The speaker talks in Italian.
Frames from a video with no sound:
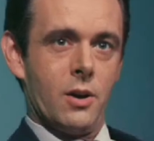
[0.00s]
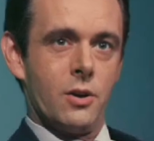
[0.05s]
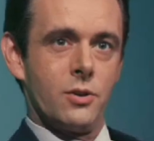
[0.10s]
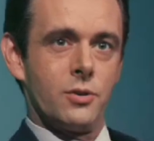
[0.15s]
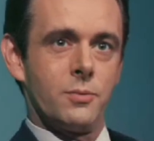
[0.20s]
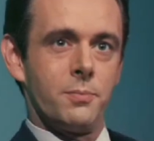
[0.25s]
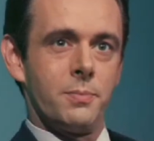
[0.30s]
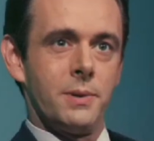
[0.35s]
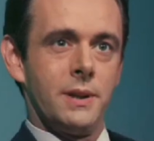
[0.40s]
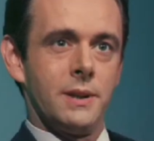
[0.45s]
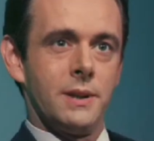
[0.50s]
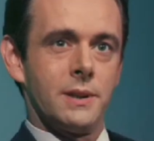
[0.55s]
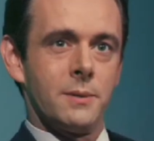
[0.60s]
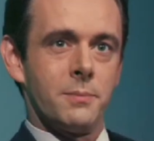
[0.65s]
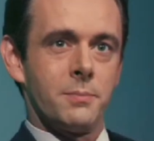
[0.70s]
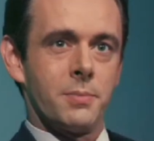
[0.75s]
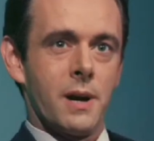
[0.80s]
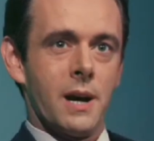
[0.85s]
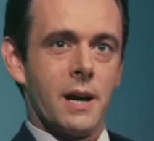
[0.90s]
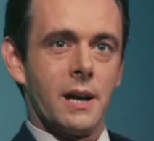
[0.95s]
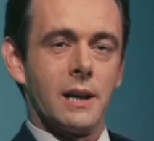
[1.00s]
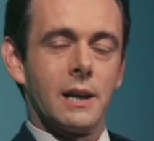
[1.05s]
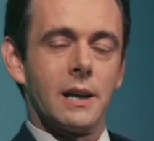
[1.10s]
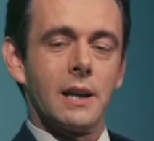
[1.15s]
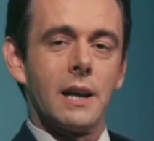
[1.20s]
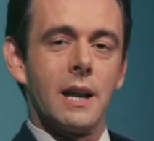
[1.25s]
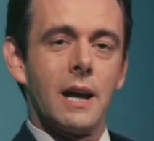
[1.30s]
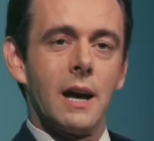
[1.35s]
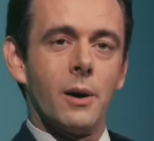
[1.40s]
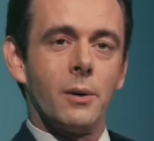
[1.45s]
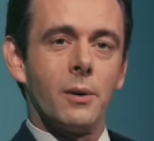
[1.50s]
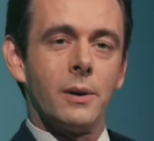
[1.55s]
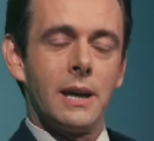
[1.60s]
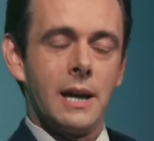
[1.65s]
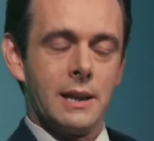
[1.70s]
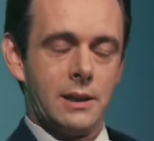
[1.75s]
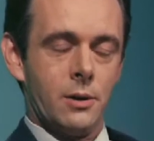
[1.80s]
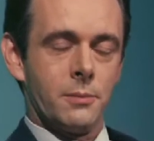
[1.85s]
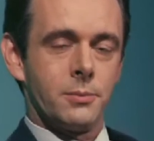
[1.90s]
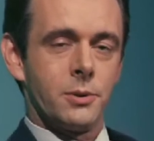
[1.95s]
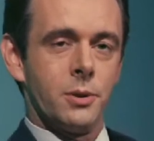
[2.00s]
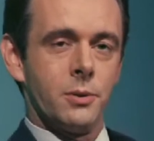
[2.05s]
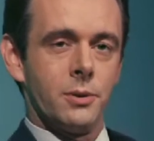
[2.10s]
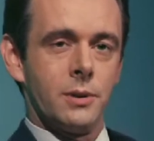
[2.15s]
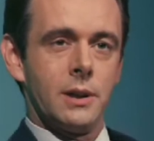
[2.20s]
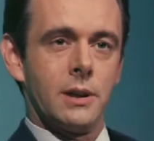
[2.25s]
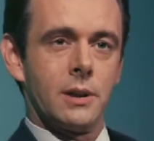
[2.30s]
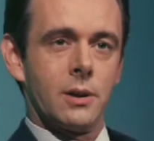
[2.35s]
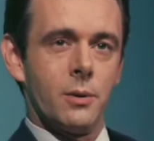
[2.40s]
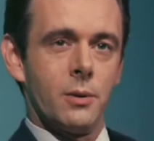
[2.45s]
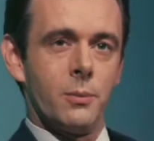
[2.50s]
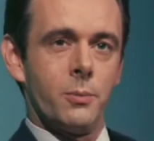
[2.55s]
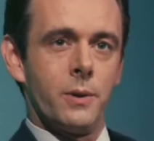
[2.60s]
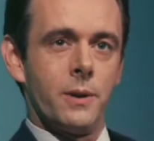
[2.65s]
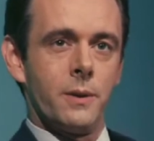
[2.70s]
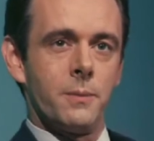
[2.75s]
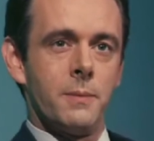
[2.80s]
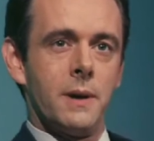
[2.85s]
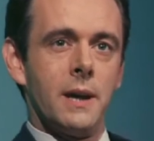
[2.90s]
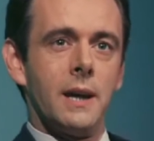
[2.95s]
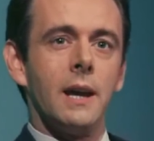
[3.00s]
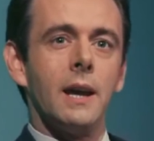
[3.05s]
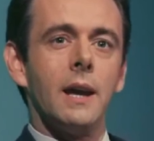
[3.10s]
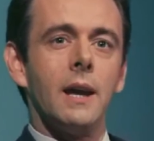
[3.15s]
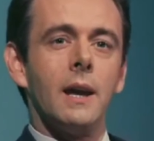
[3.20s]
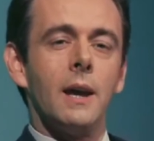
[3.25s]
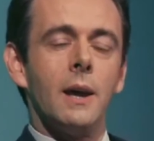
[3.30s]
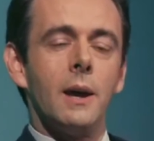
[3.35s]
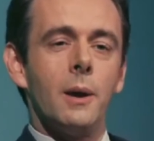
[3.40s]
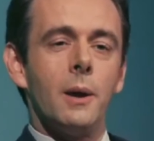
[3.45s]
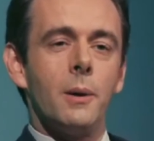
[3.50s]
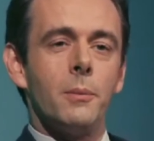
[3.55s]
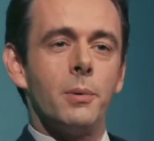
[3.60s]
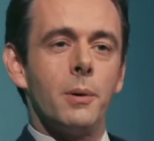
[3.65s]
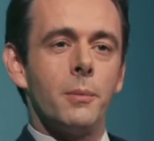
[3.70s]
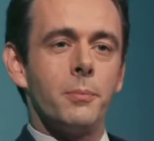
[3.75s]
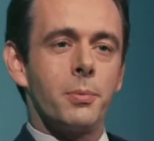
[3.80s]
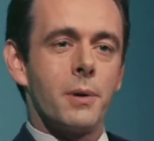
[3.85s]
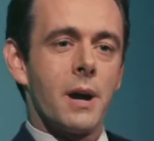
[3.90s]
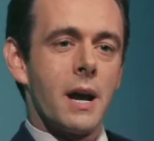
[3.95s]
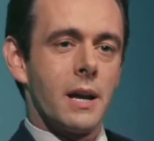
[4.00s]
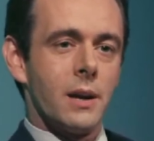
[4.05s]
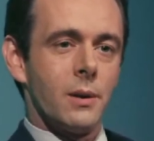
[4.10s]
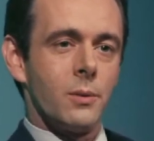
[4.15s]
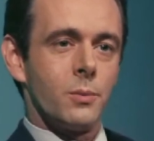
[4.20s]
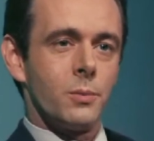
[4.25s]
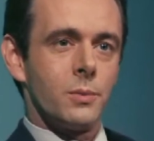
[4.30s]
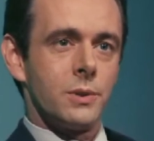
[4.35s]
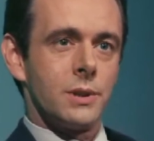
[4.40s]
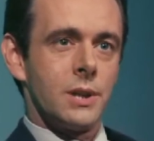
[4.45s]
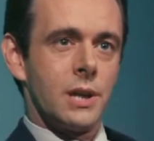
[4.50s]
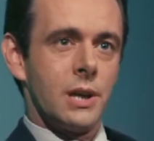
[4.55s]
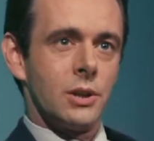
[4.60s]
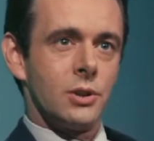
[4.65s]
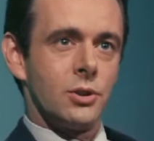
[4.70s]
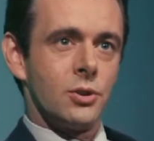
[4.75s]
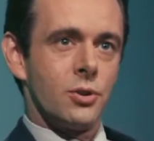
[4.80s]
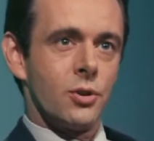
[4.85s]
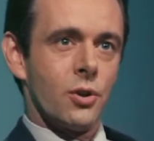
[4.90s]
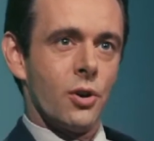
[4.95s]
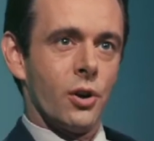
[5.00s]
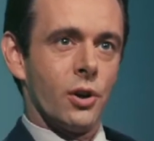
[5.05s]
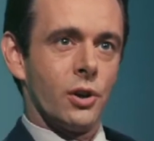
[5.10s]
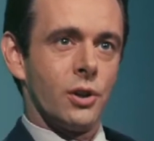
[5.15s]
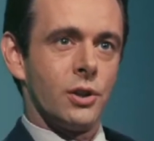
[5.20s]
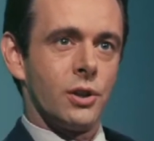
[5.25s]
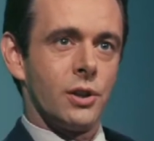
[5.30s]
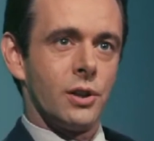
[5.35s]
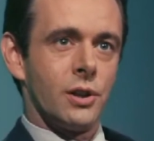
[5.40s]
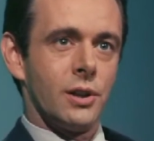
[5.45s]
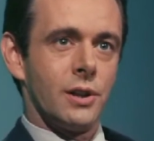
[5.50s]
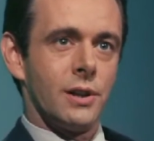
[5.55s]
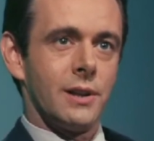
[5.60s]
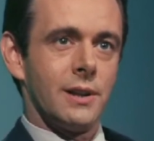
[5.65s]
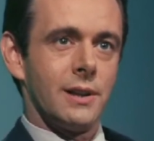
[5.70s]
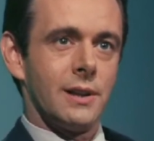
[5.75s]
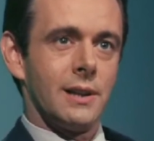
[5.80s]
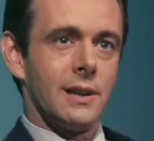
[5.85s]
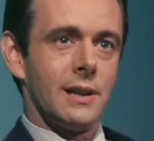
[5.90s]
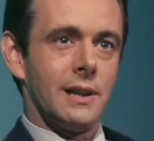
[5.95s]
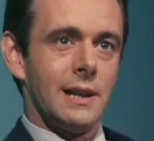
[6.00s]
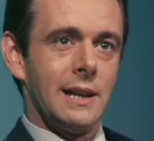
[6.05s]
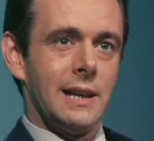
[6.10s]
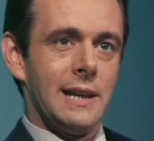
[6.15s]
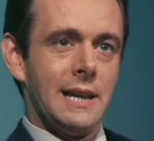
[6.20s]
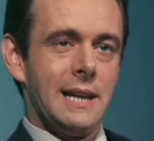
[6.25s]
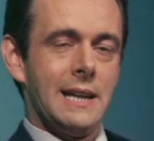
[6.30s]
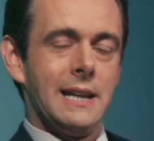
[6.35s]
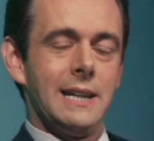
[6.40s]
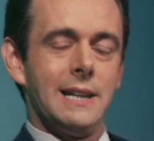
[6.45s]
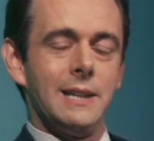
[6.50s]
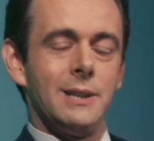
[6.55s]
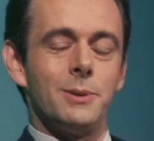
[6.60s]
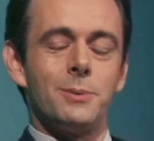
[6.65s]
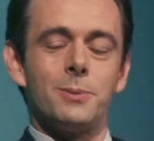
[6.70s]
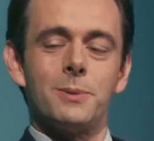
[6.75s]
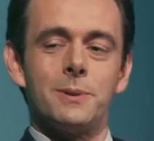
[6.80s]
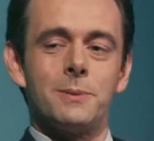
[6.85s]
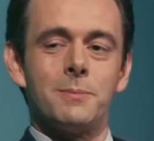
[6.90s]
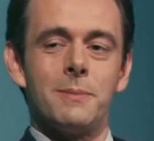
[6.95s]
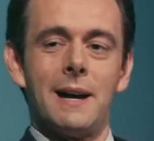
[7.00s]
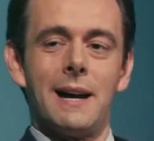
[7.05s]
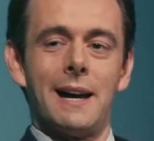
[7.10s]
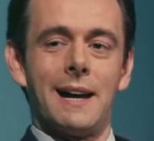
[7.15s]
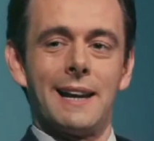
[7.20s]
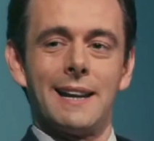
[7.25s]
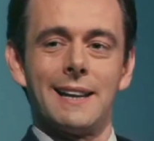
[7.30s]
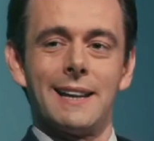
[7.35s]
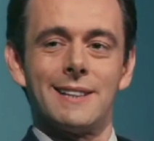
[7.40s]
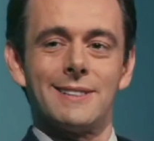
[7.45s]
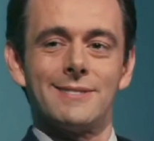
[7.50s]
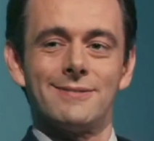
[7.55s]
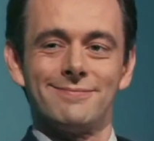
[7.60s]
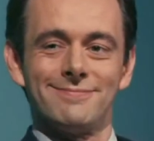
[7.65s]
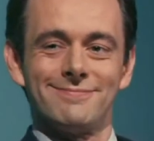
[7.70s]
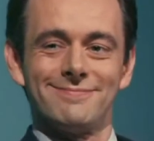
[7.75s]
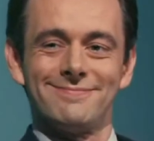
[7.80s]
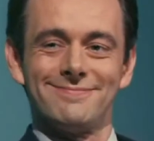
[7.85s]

Sì, Pete è a Brighton, ha avuto l'opportunità di venire con me, ma Brighton è stata la sua scelta e il Leeds è stata la mia.